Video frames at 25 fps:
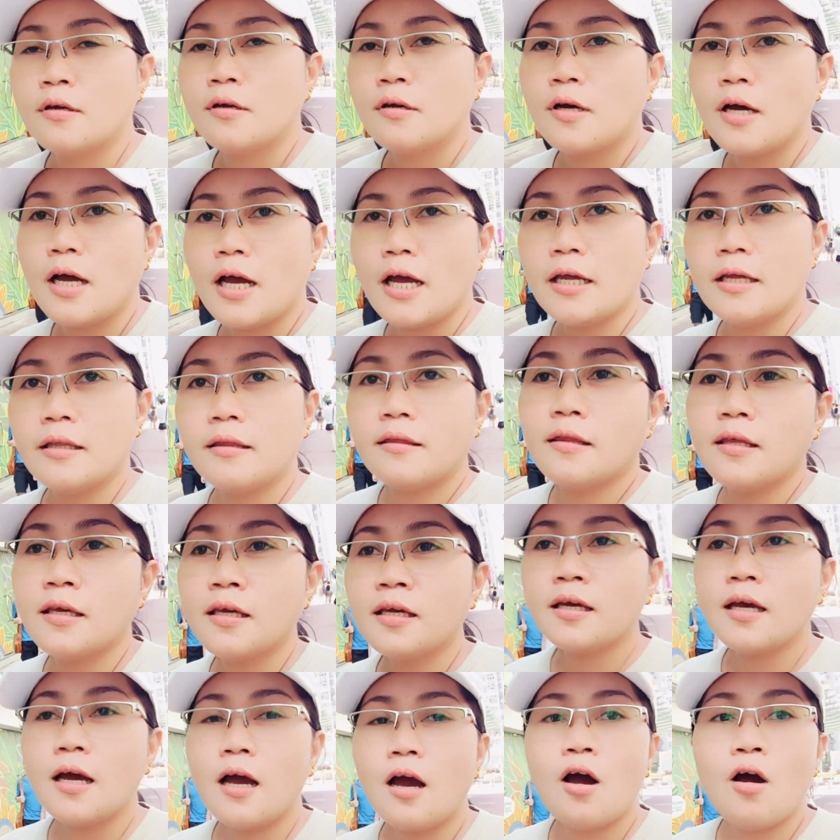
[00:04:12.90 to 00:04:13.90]
I think
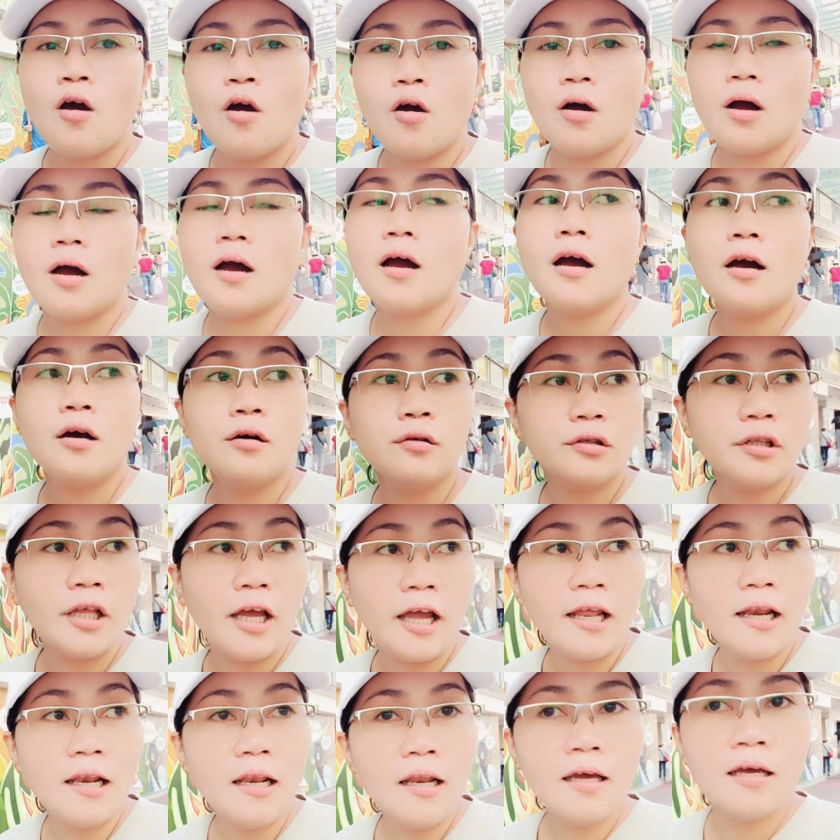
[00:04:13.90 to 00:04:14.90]
a, ho a
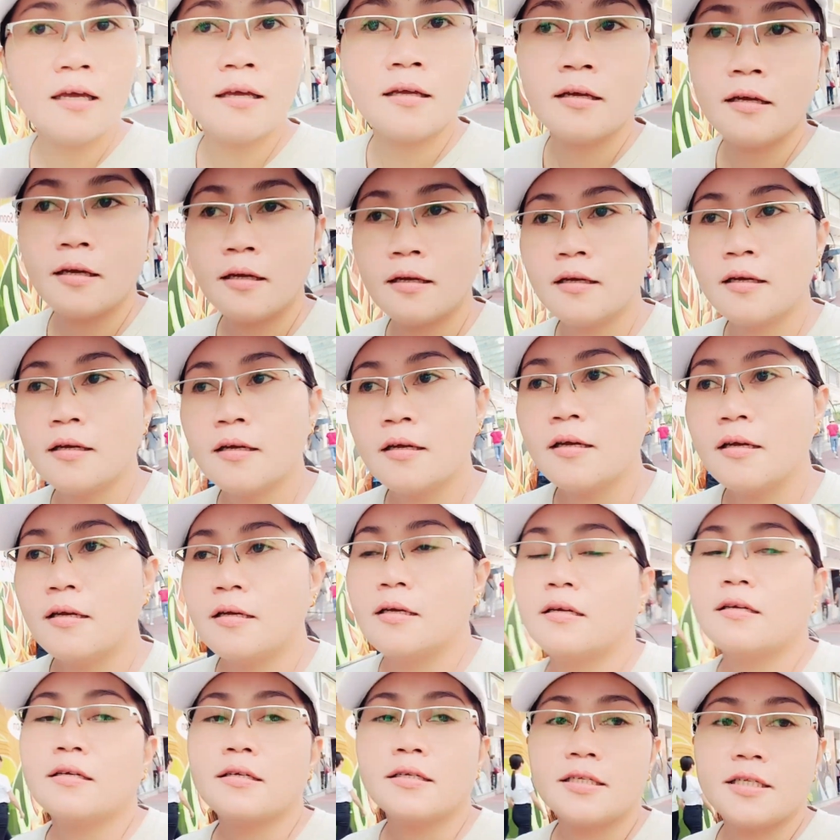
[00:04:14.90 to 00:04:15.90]
hotel
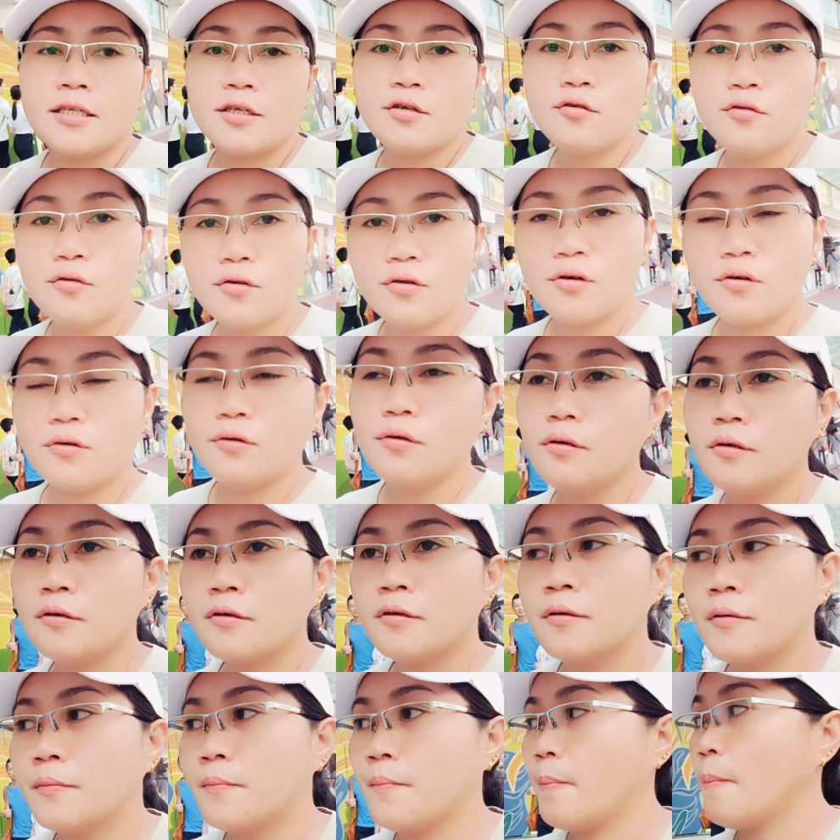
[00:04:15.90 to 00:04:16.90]
siguro
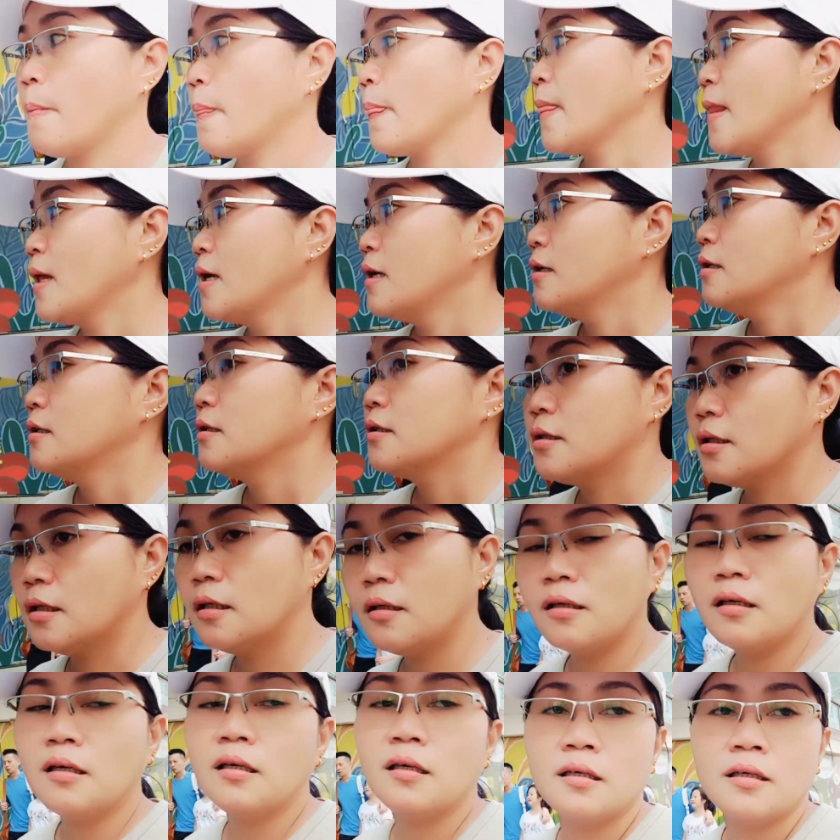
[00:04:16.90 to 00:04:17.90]
so
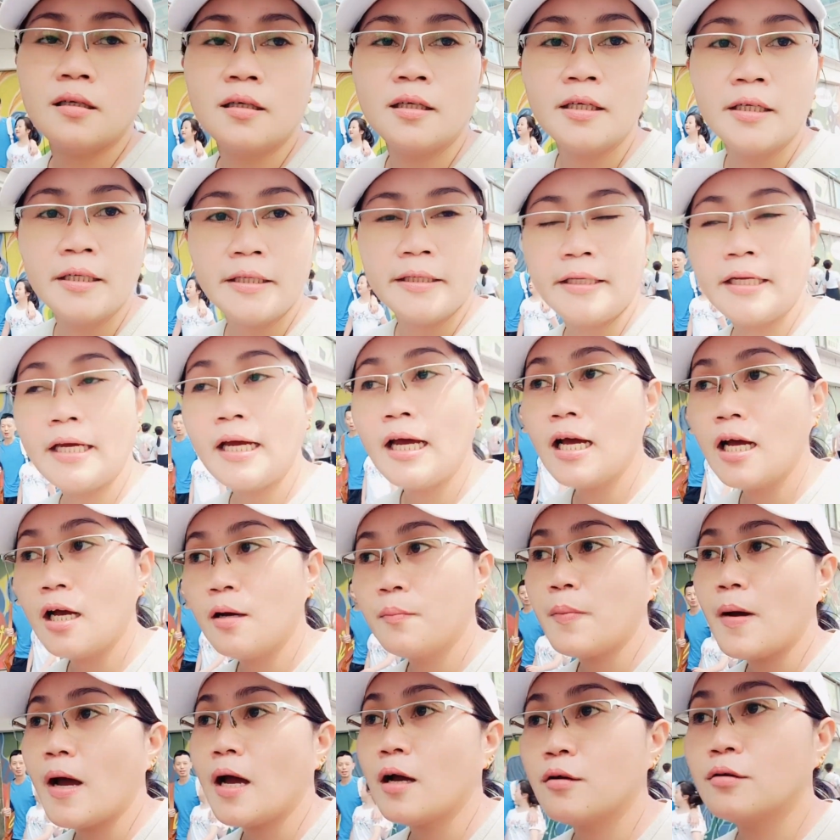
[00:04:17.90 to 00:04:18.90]

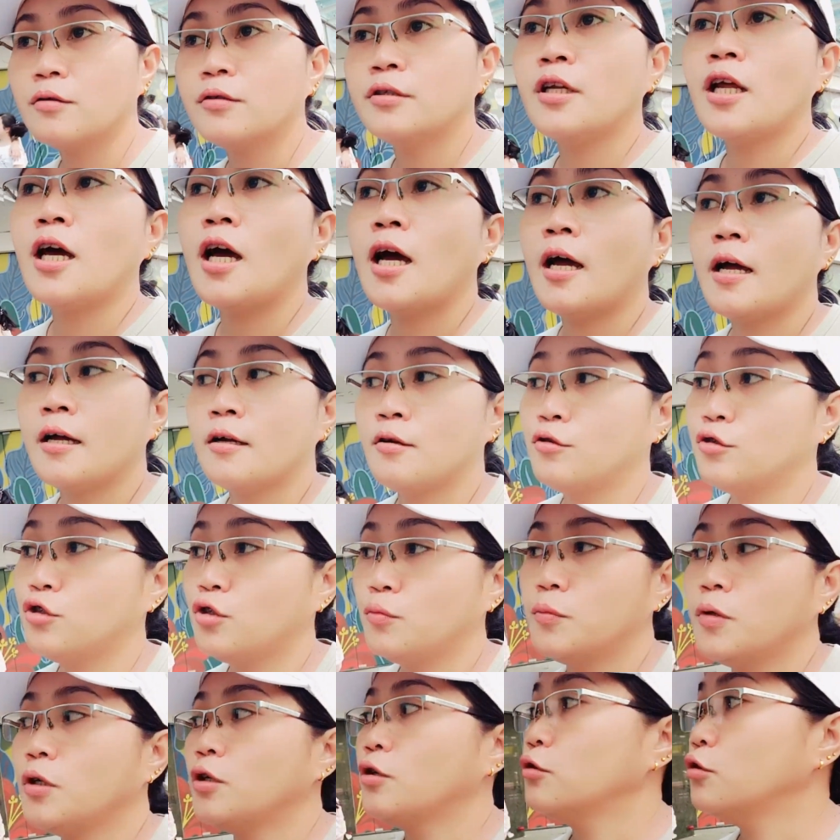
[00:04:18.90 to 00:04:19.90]
nakakapagod na. Gutom
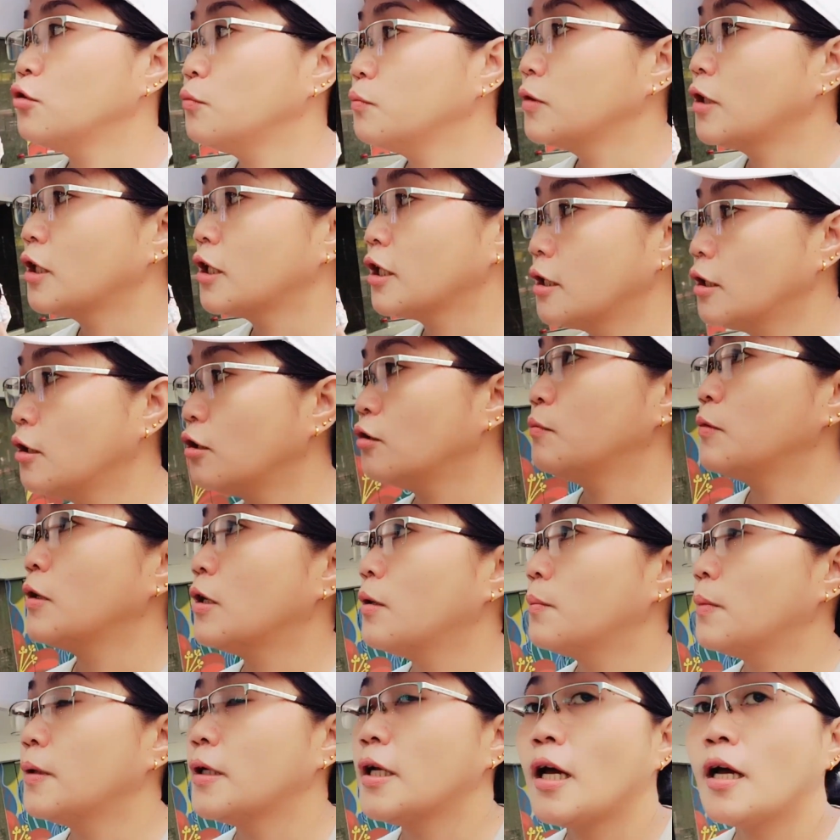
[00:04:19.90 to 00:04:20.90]
na gutom na rin ako mga
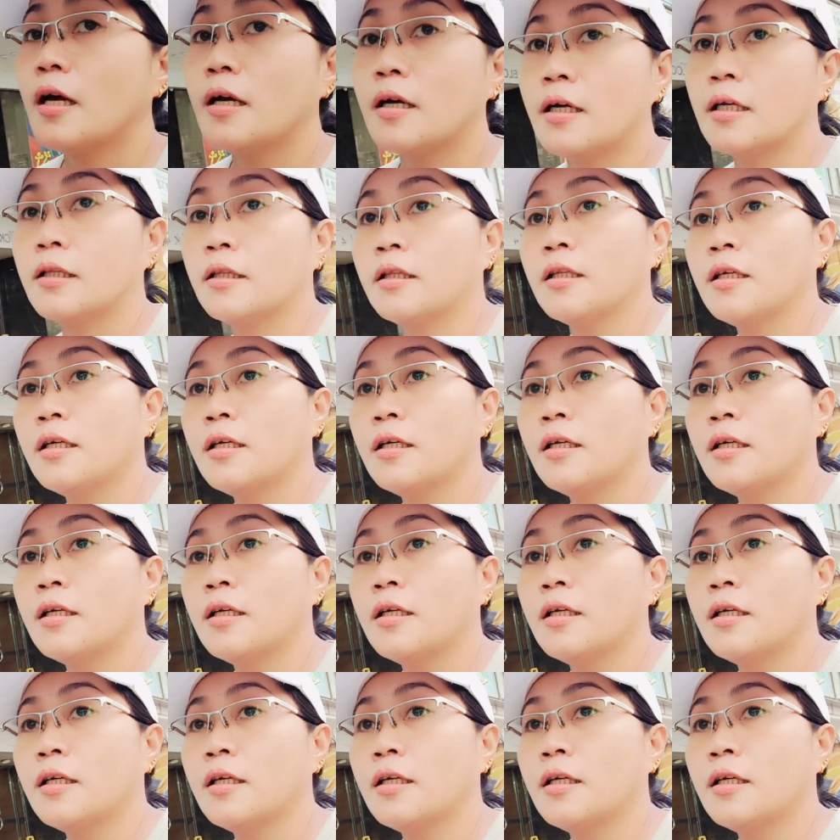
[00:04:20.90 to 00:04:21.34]
padangan.